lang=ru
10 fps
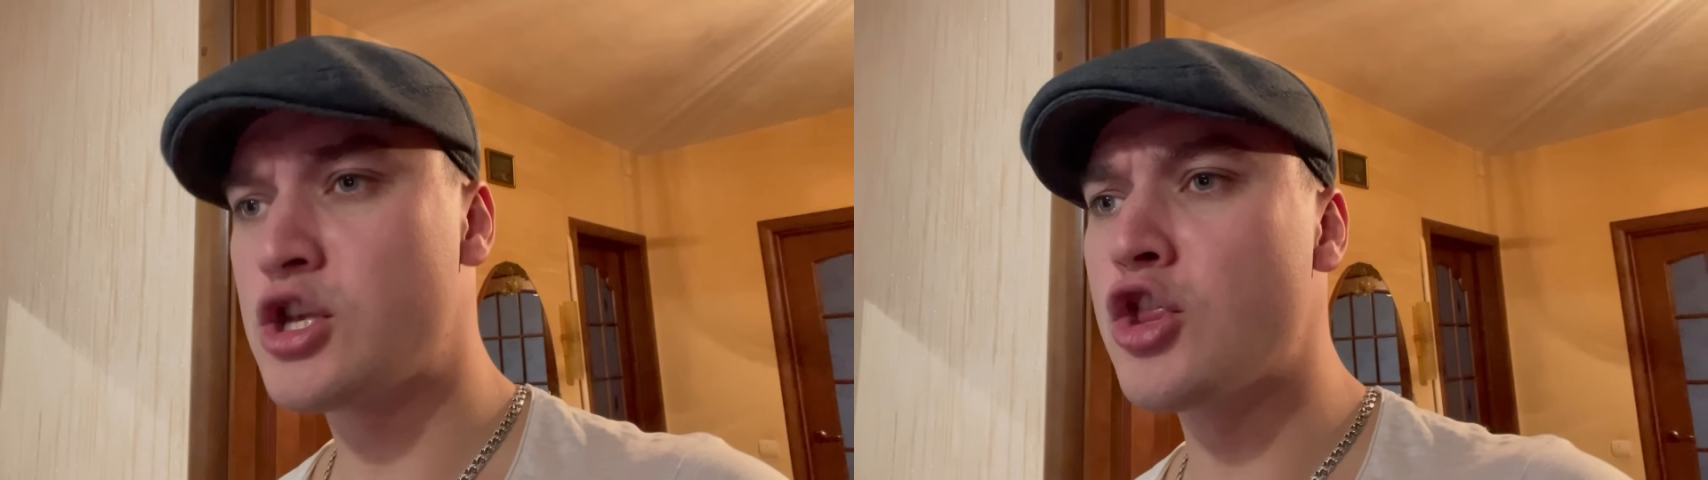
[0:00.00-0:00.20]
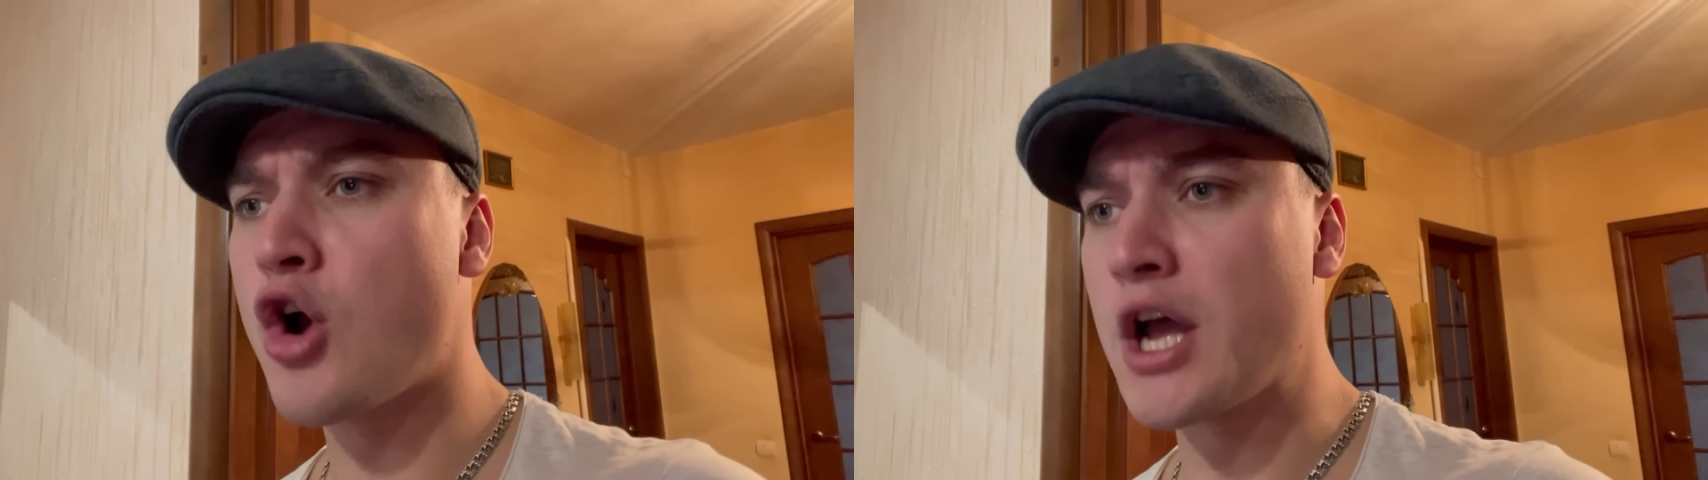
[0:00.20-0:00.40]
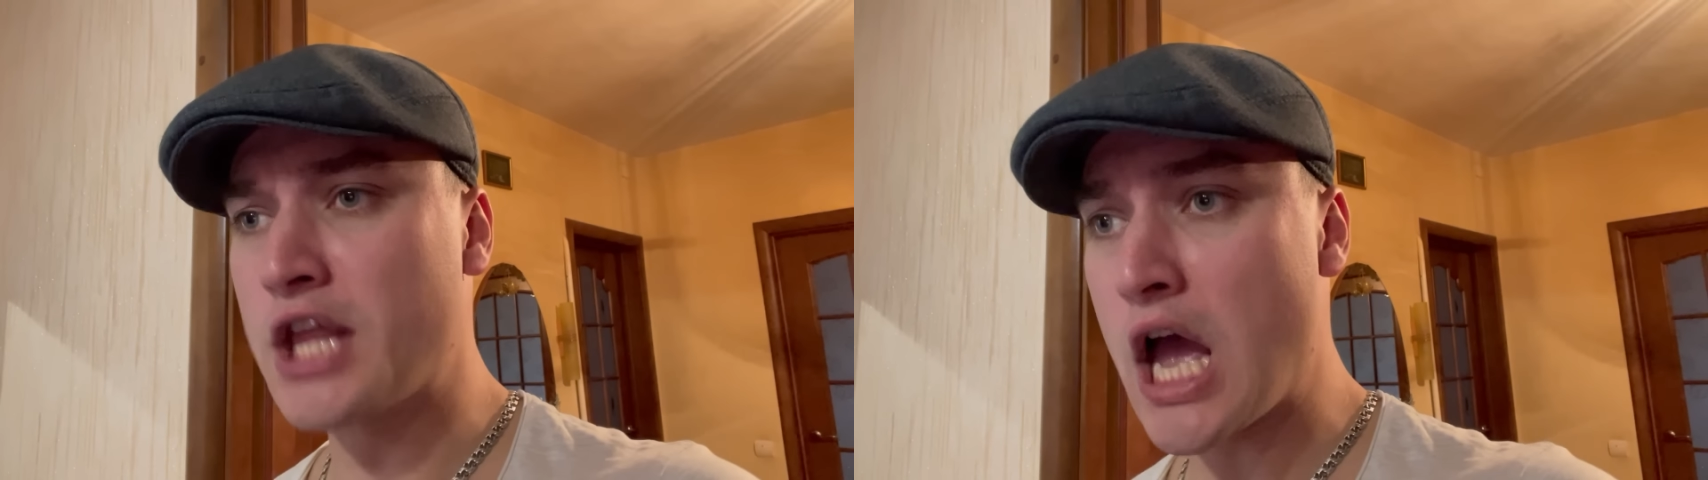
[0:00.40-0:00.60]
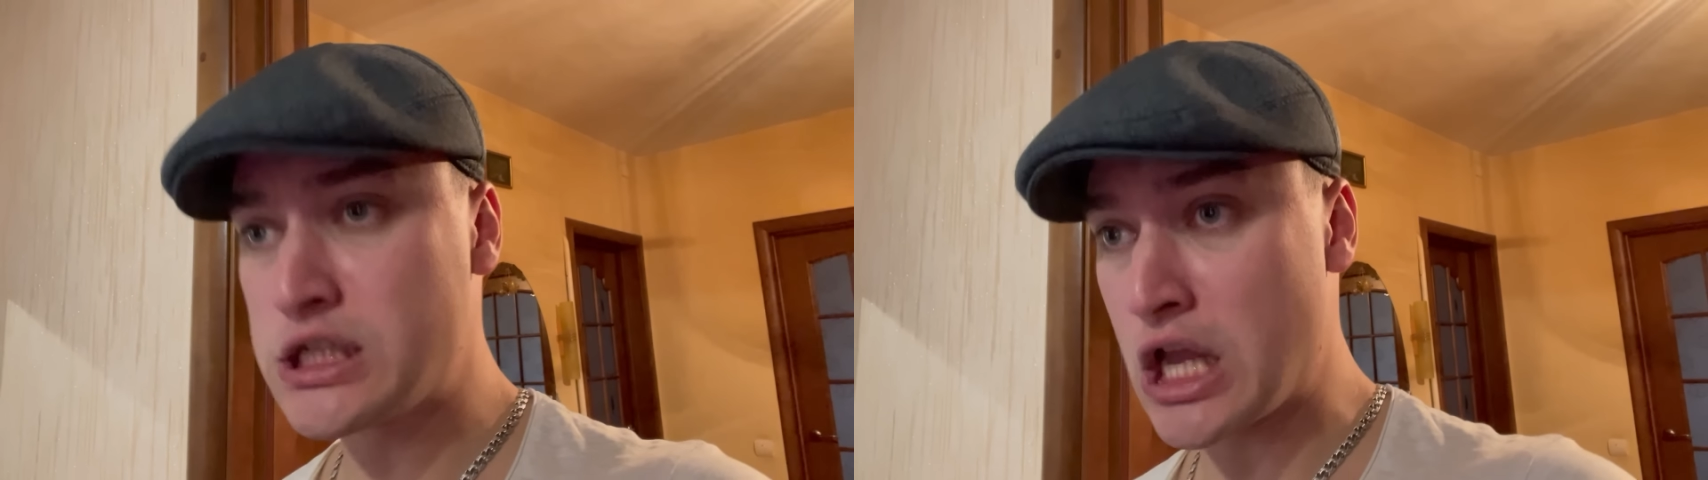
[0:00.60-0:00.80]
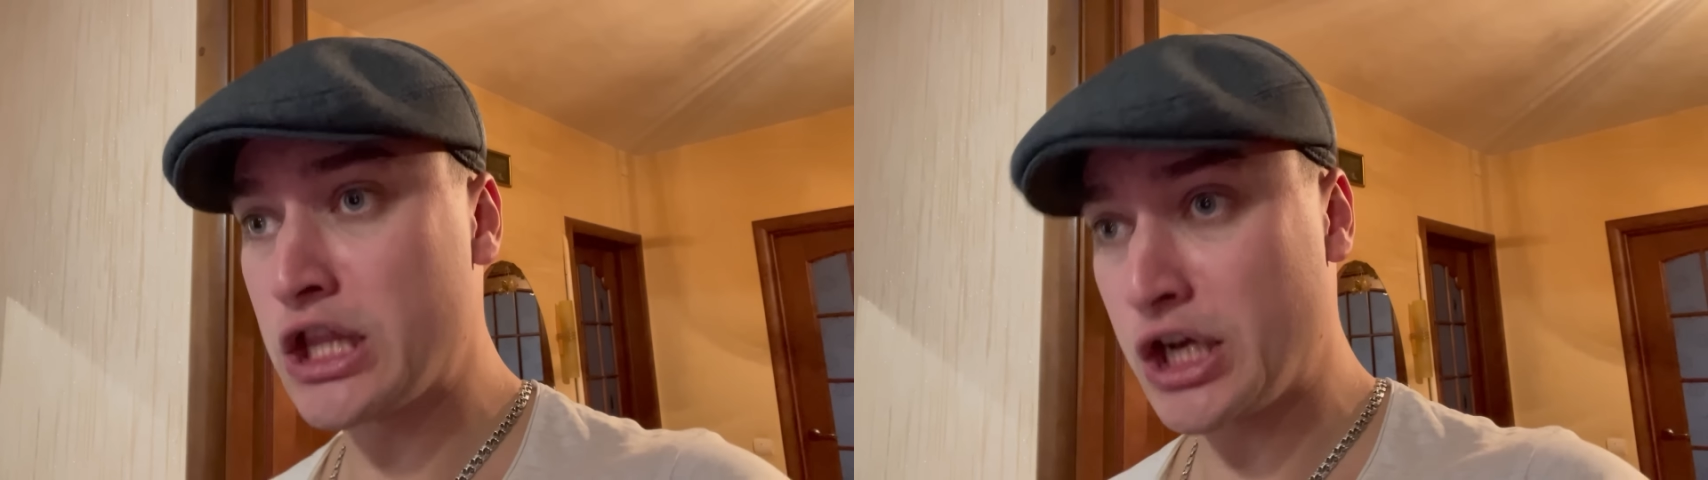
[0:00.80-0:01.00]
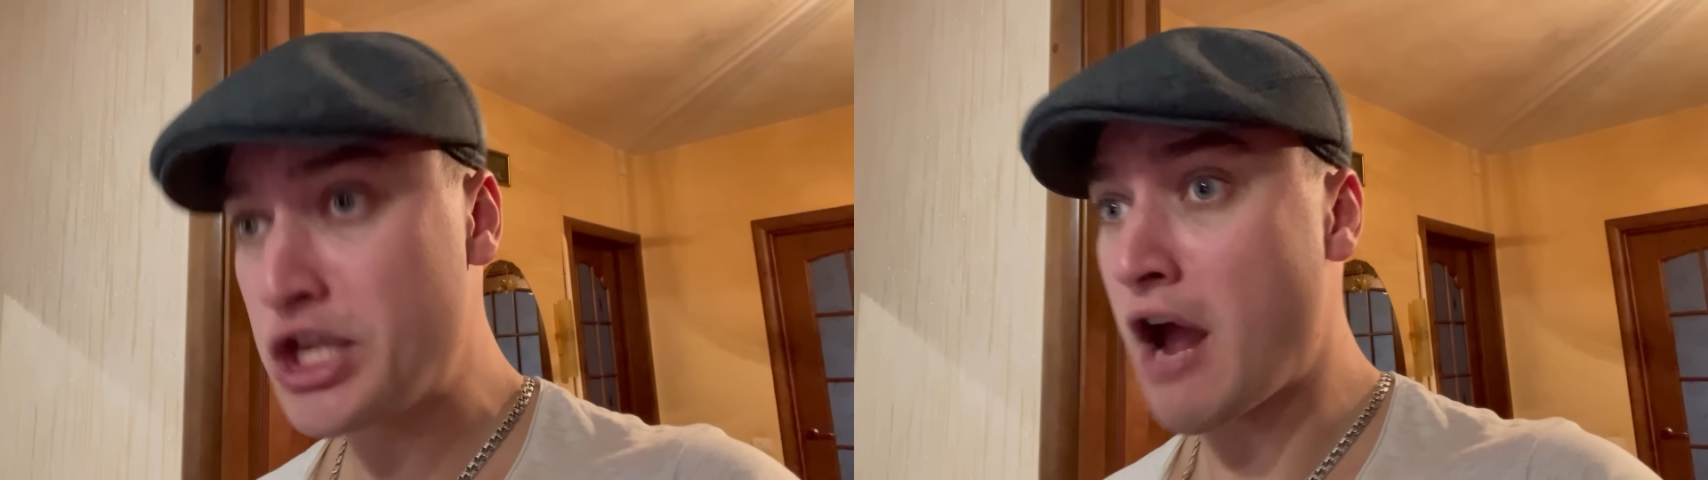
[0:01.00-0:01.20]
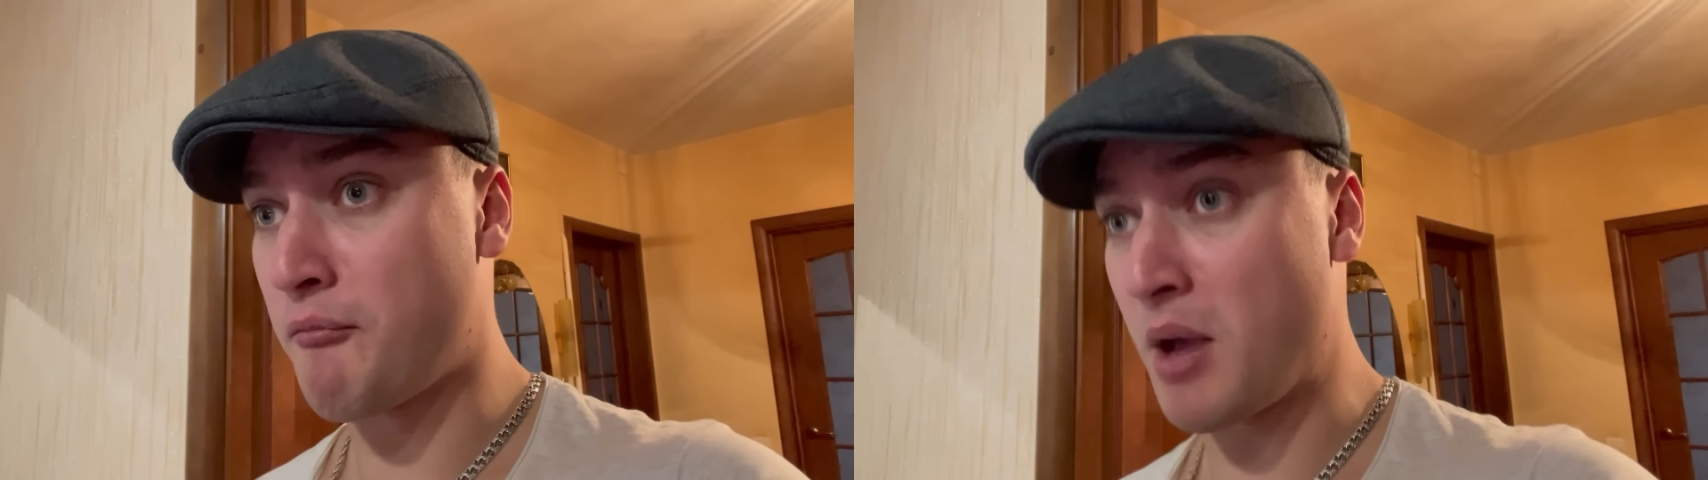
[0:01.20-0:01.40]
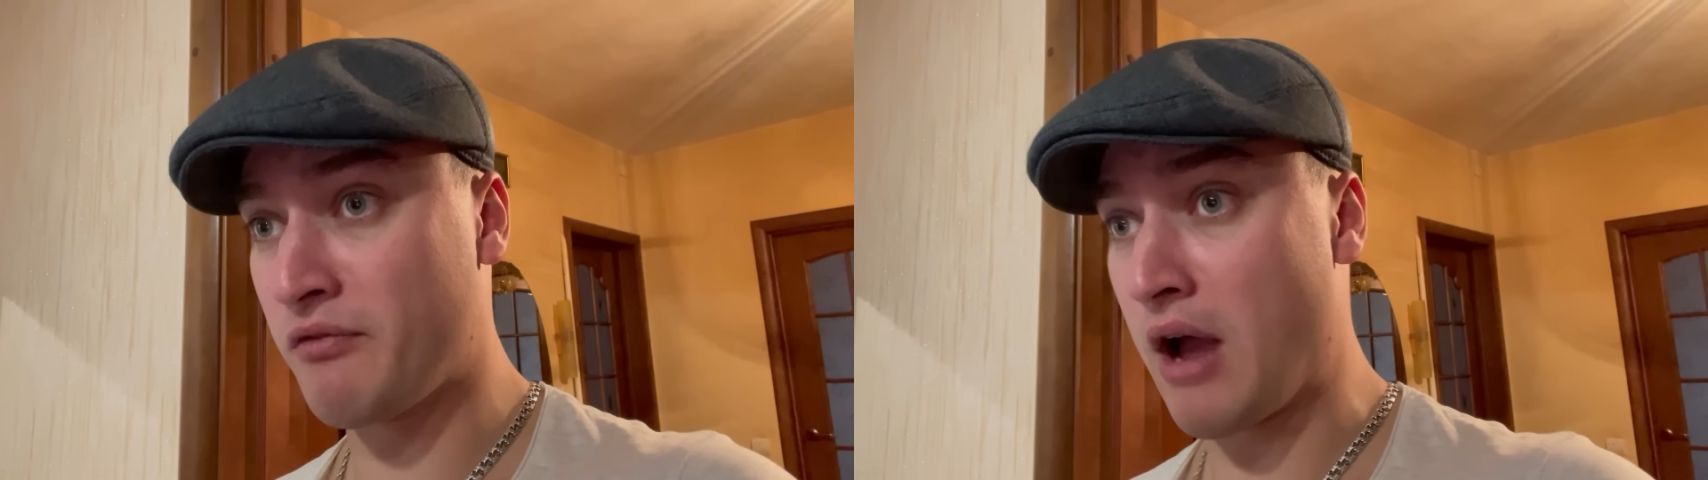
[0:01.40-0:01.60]
Сынок, а ты остаток дня в
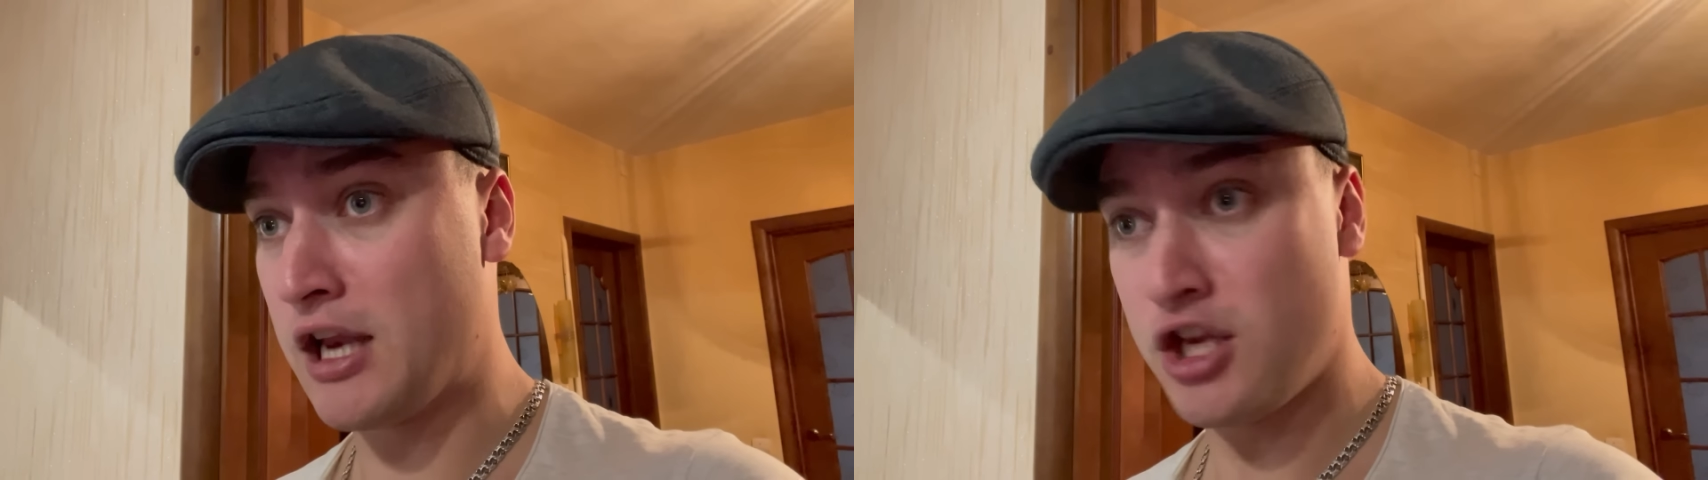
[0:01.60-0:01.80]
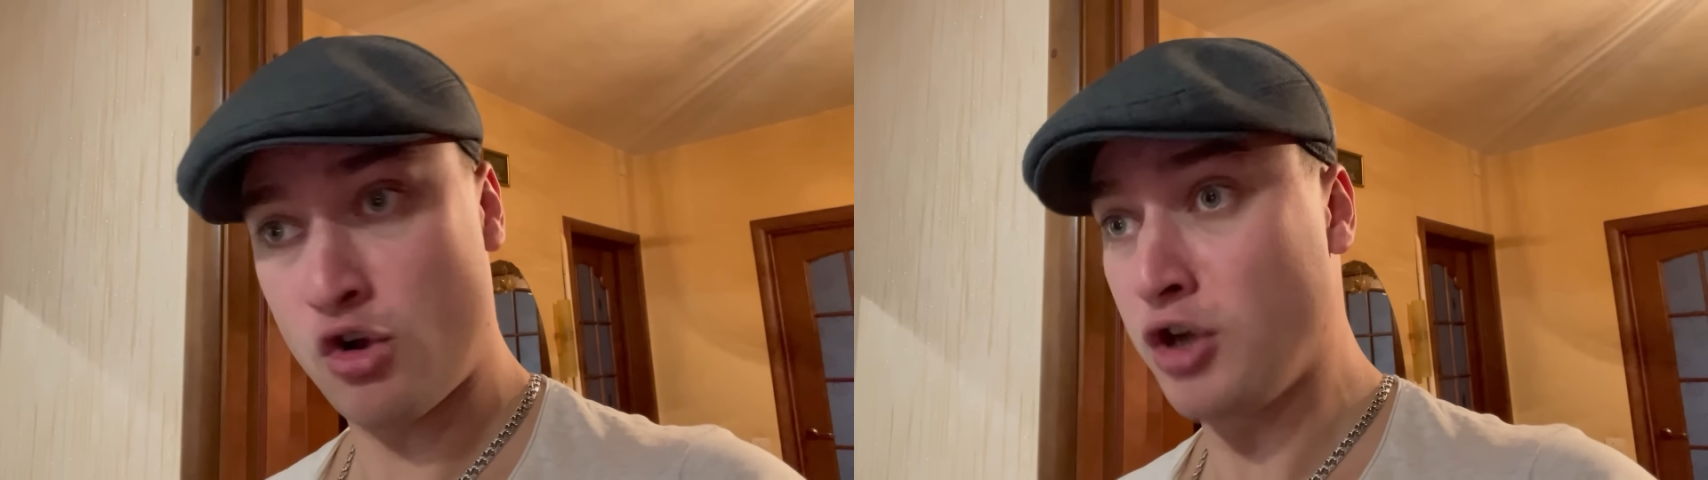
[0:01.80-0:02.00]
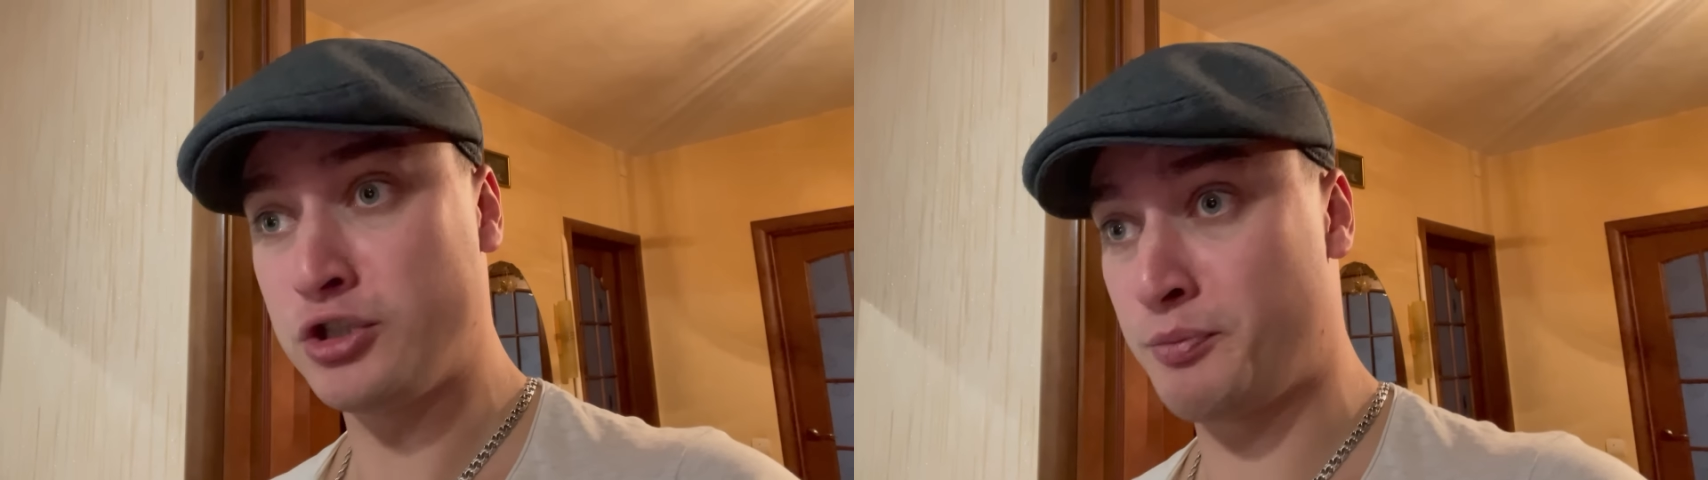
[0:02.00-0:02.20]
подвале не хочешь